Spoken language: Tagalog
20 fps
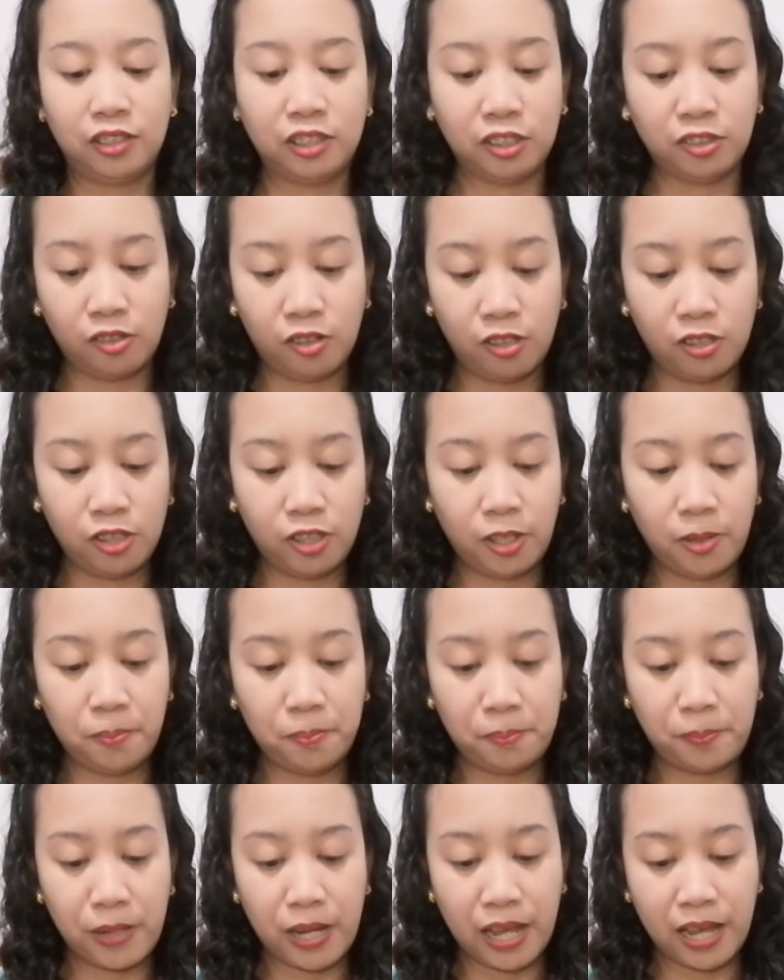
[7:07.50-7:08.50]
Sa color
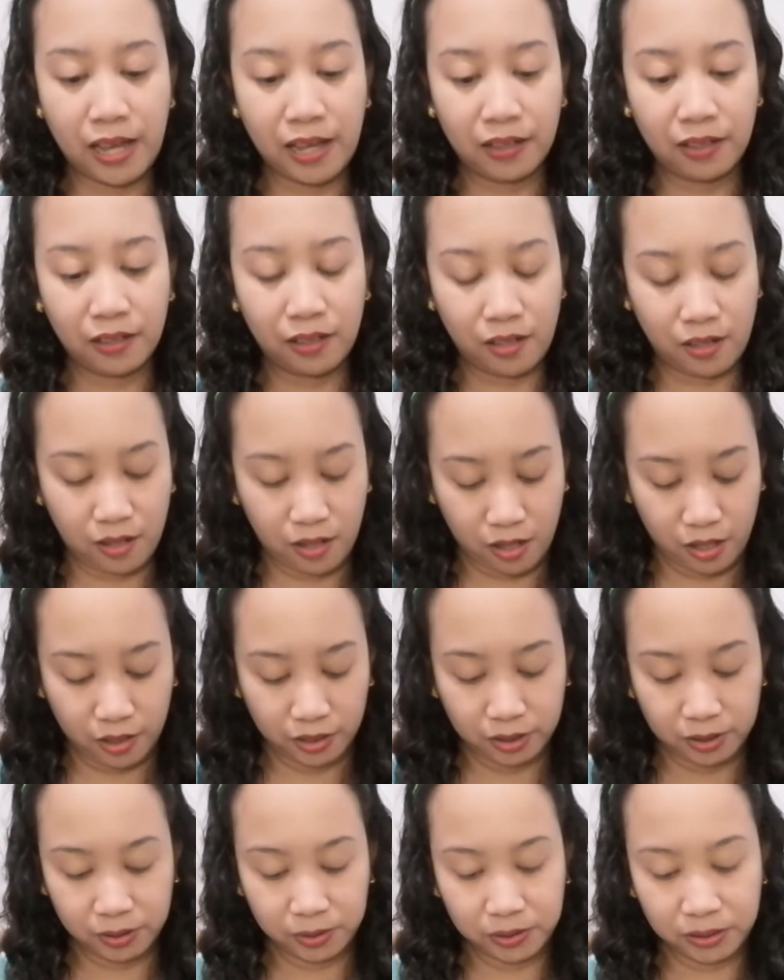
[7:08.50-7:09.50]
black,
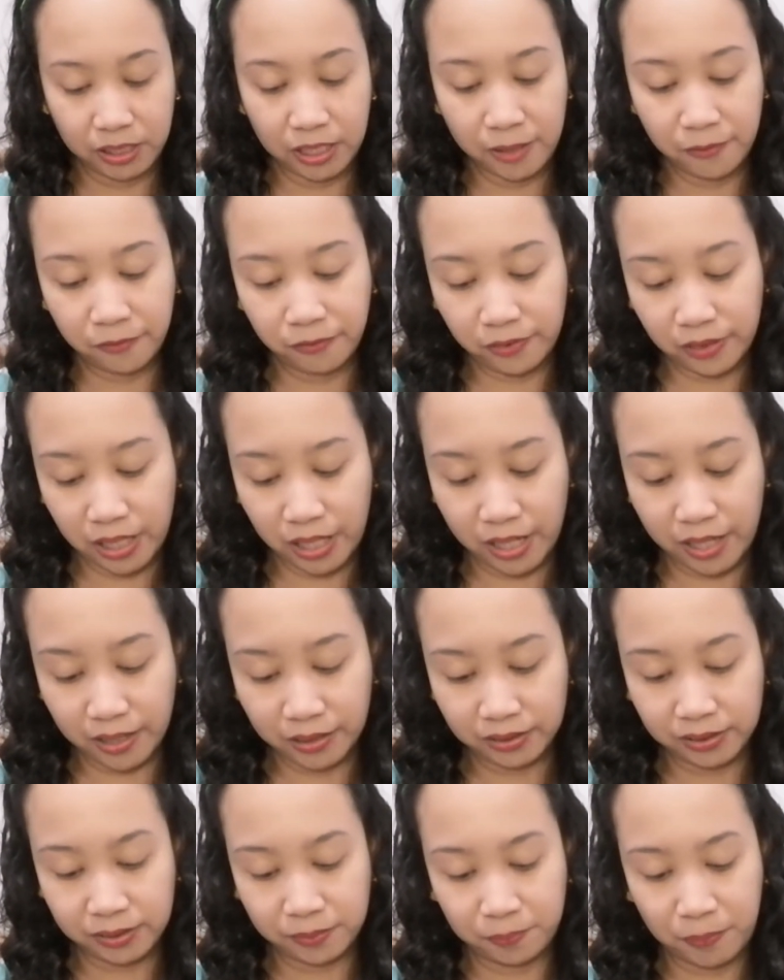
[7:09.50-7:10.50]
uh,
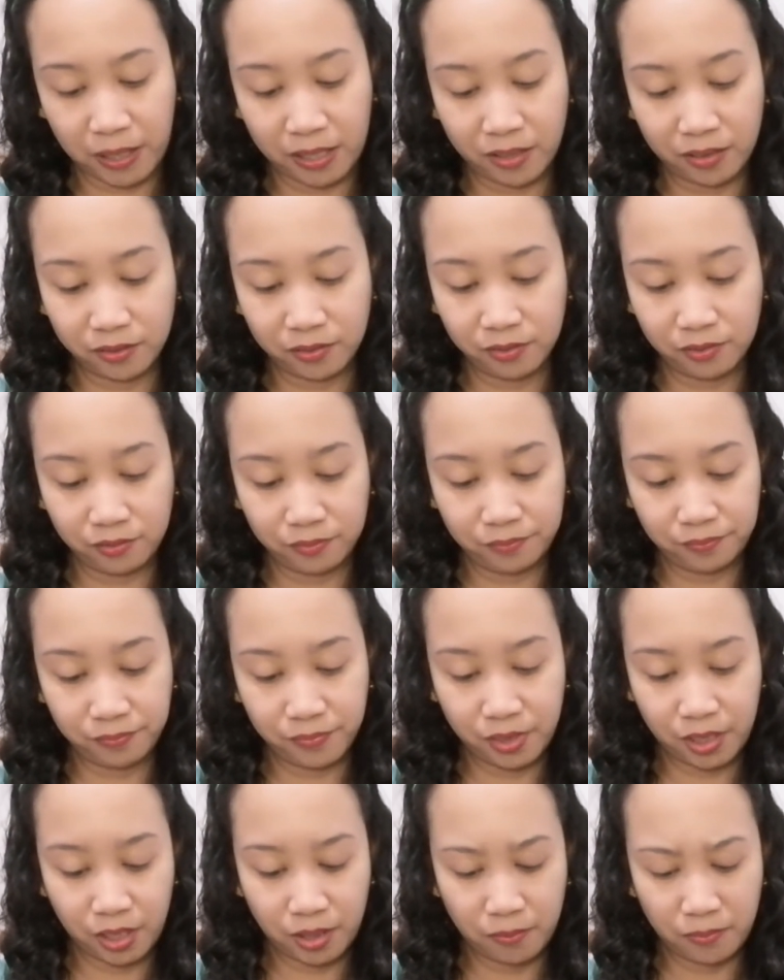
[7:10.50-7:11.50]
sleeveless, parang
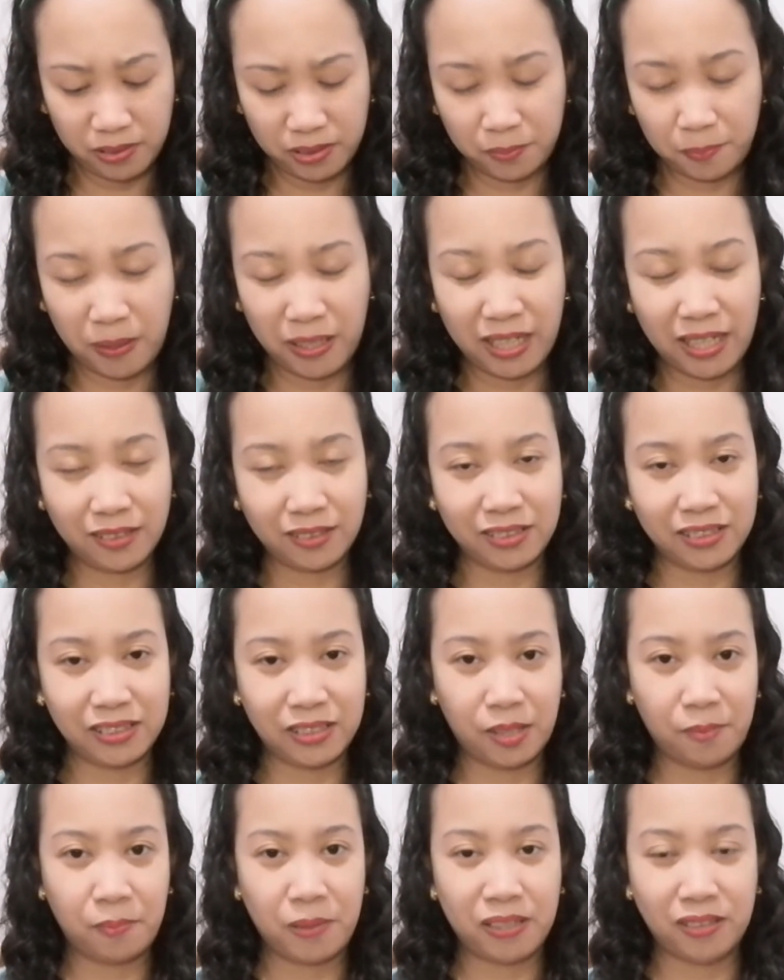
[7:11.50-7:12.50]
yung spaghetti
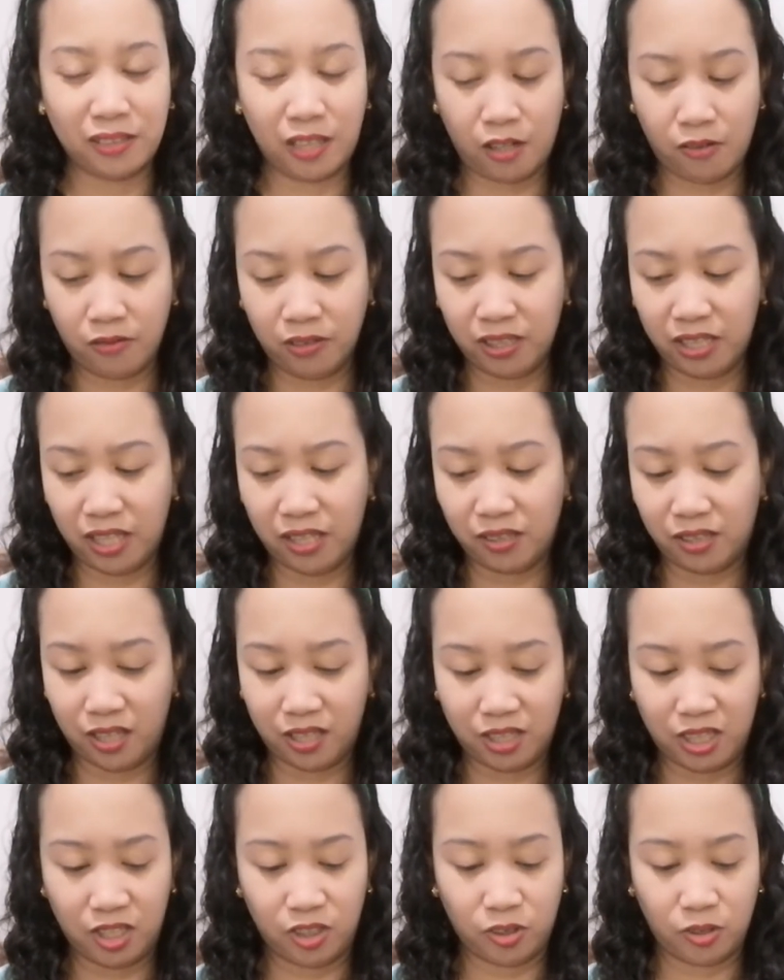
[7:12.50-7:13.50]
strap ang tawag
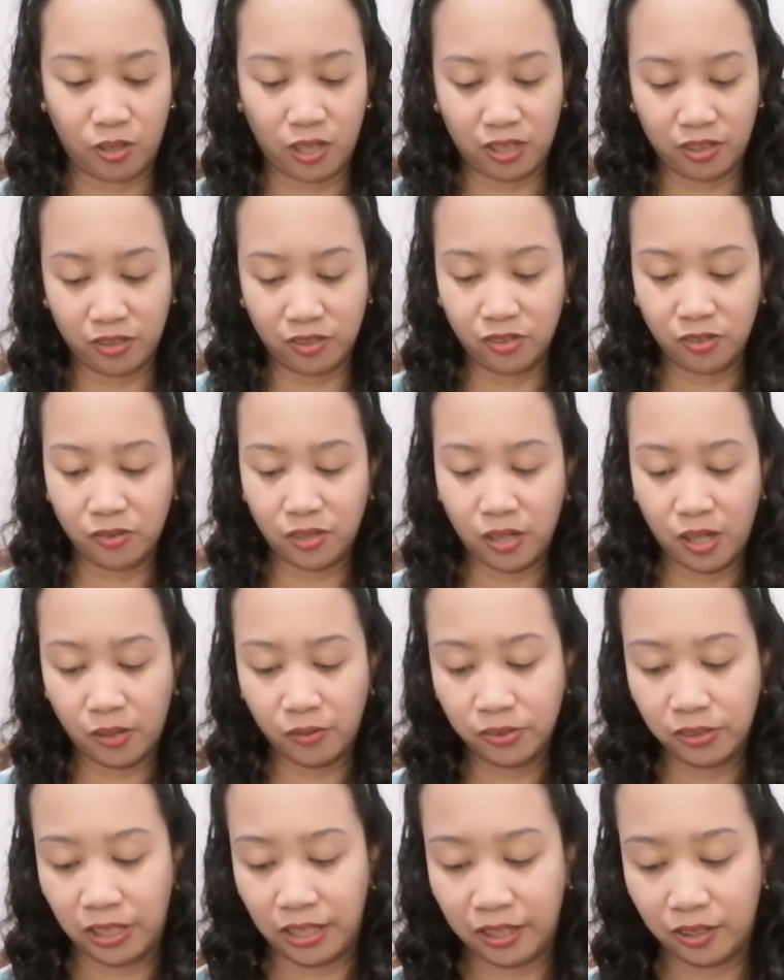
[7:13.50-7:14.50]
yata dito. I don't know how
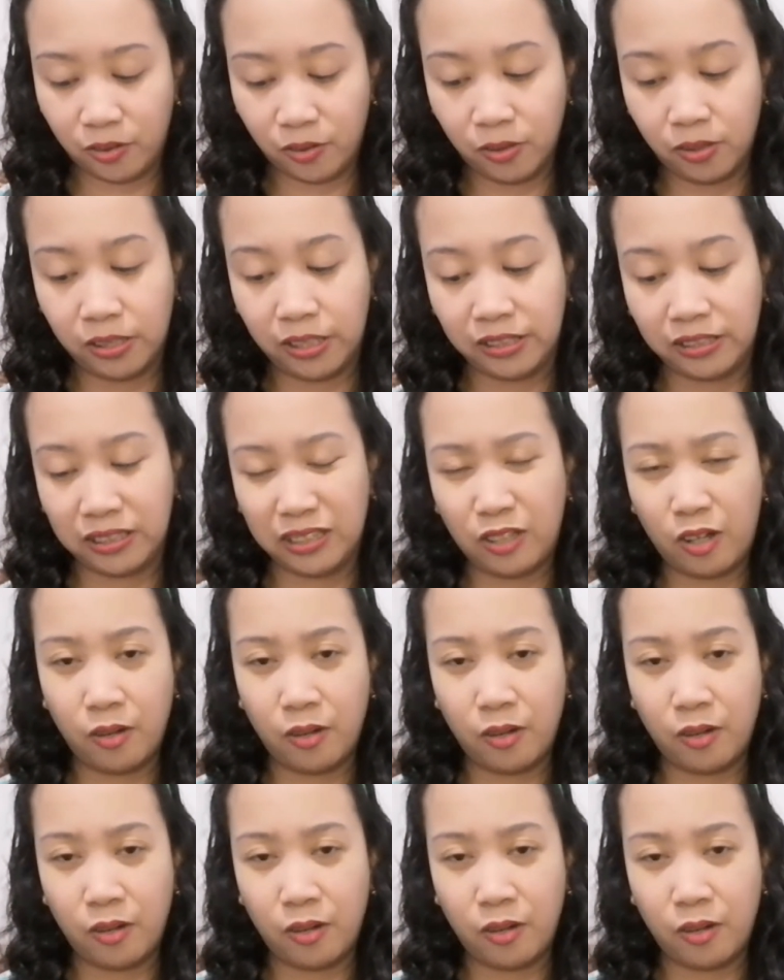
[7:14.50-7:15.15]
they call it.